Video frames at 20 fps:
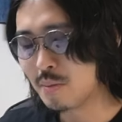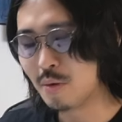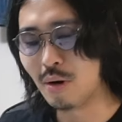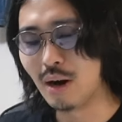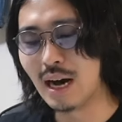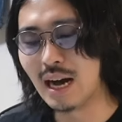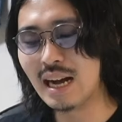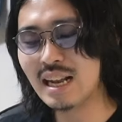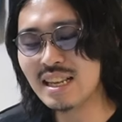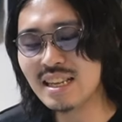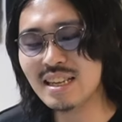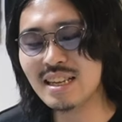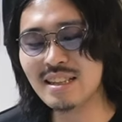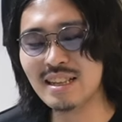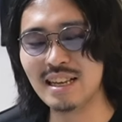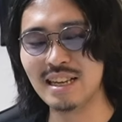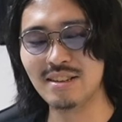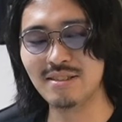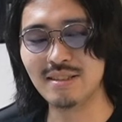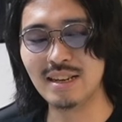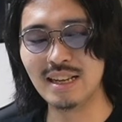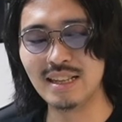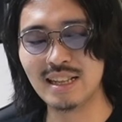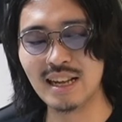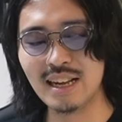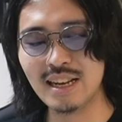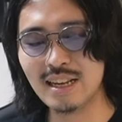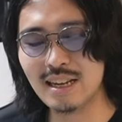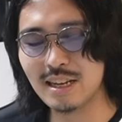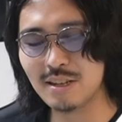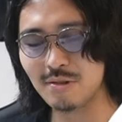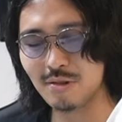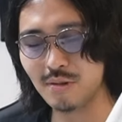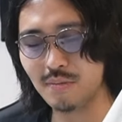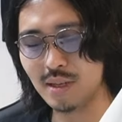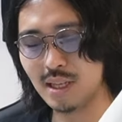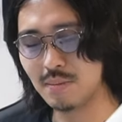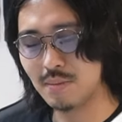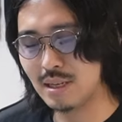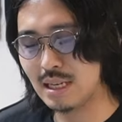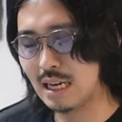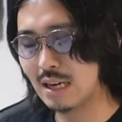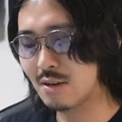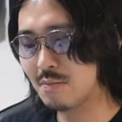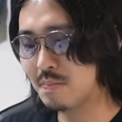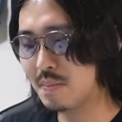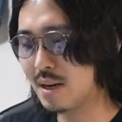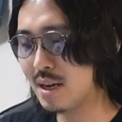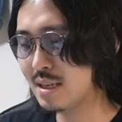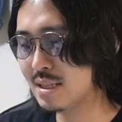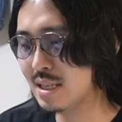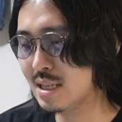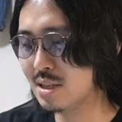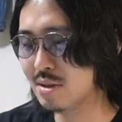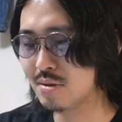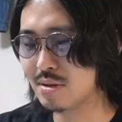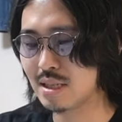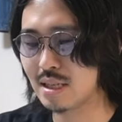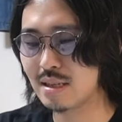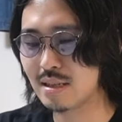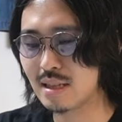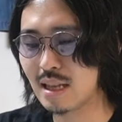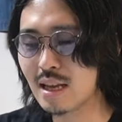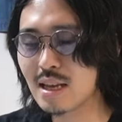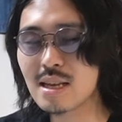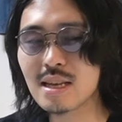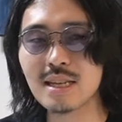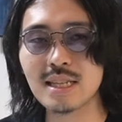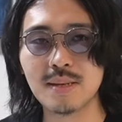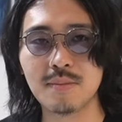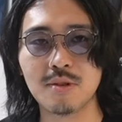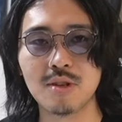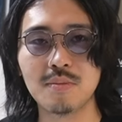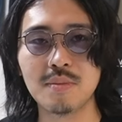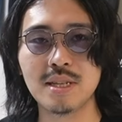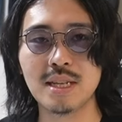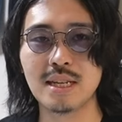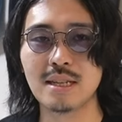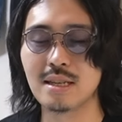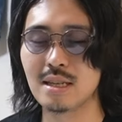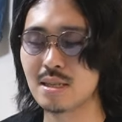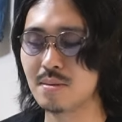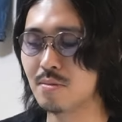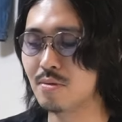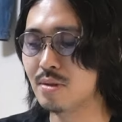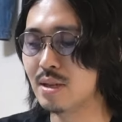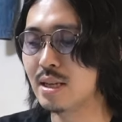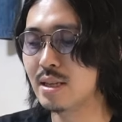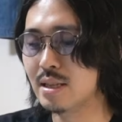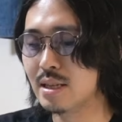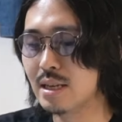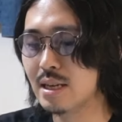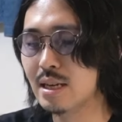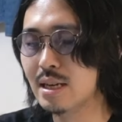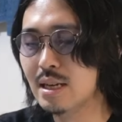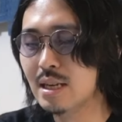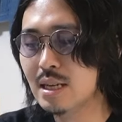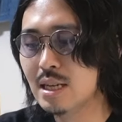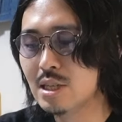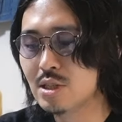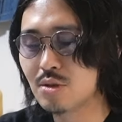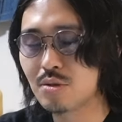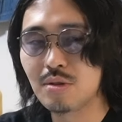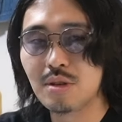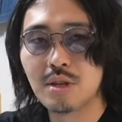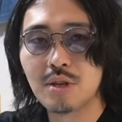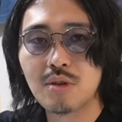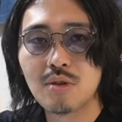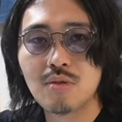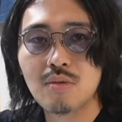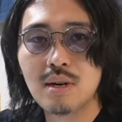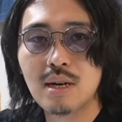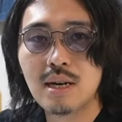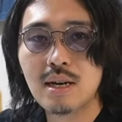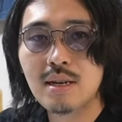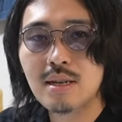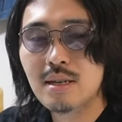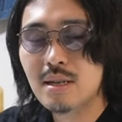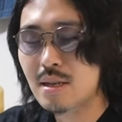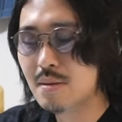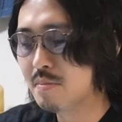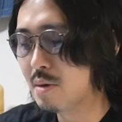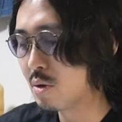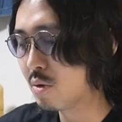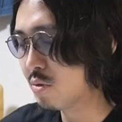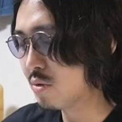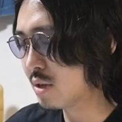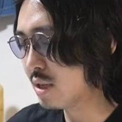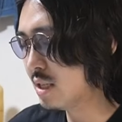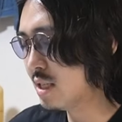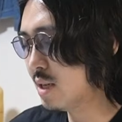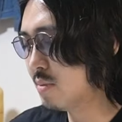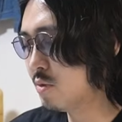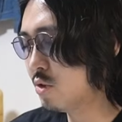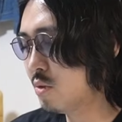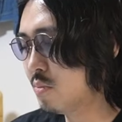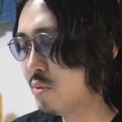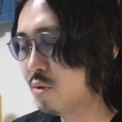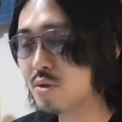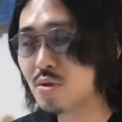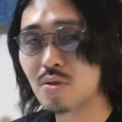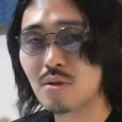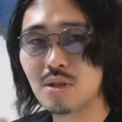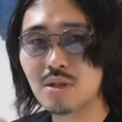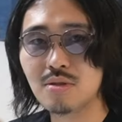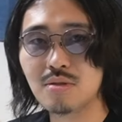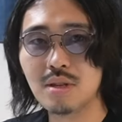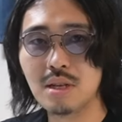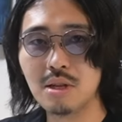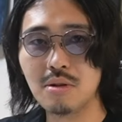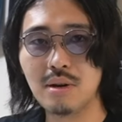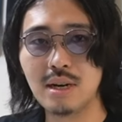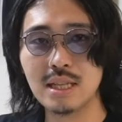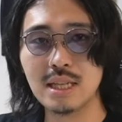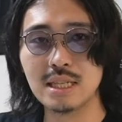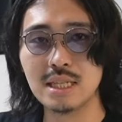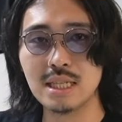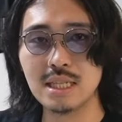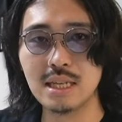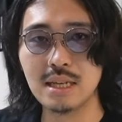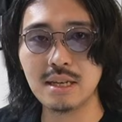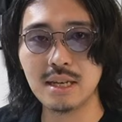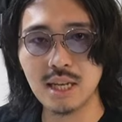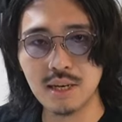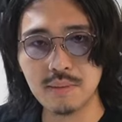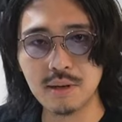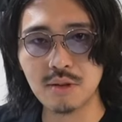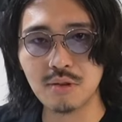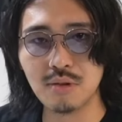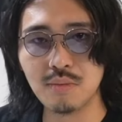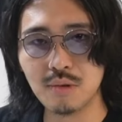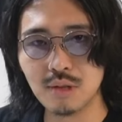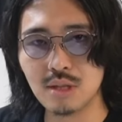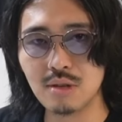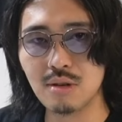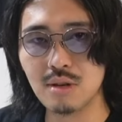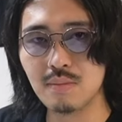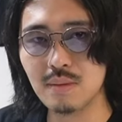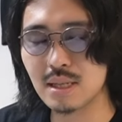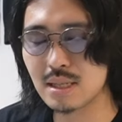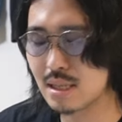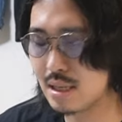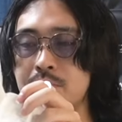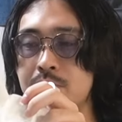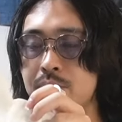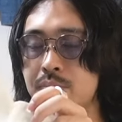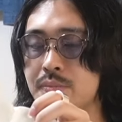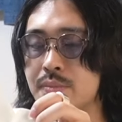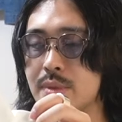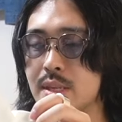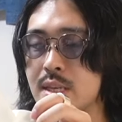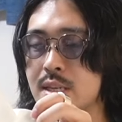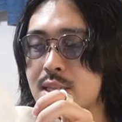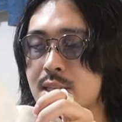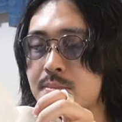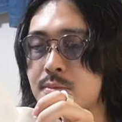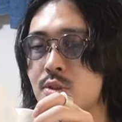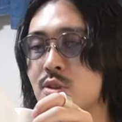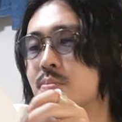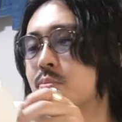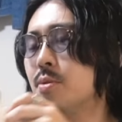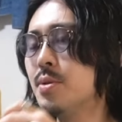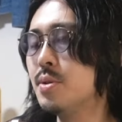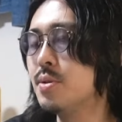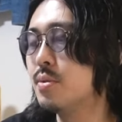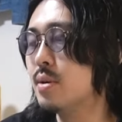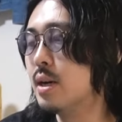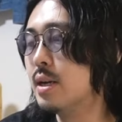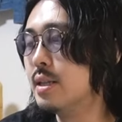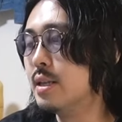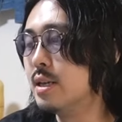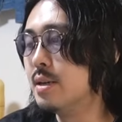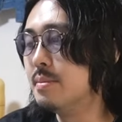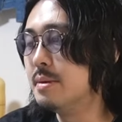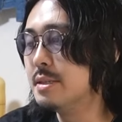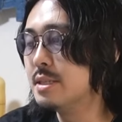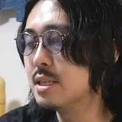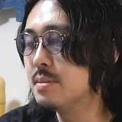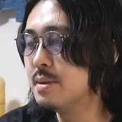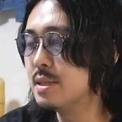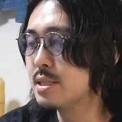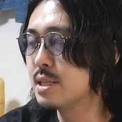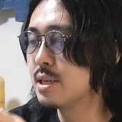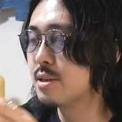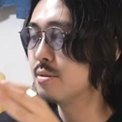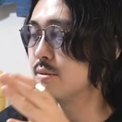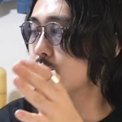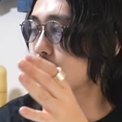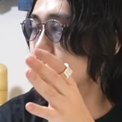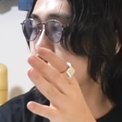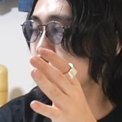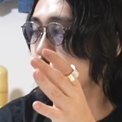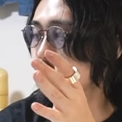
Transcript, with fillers: もうありえないぐらい誰がどう見ても100%絶対に偽物みたいな偽物なんでちょっとね今日はまあ、この偽物ポイントについてねお話ししていければと思っておりますうん偽物ポイントがねめちゃめちゃあるんです